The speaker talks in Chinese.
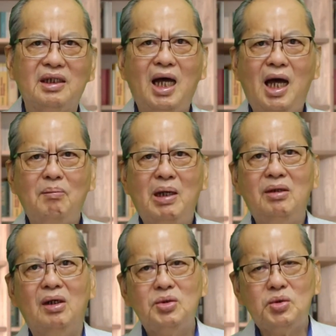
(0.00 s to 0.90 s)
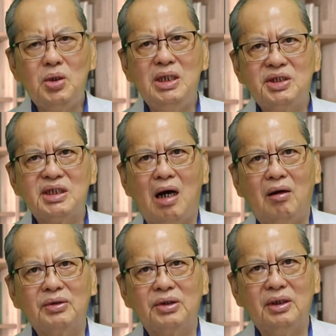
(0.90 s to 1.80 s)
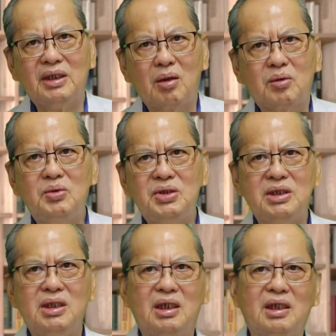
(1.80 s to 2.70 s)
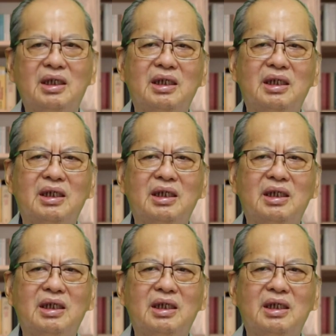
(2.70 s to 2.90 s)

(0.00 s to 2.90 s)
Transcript: 他们最早得到工资。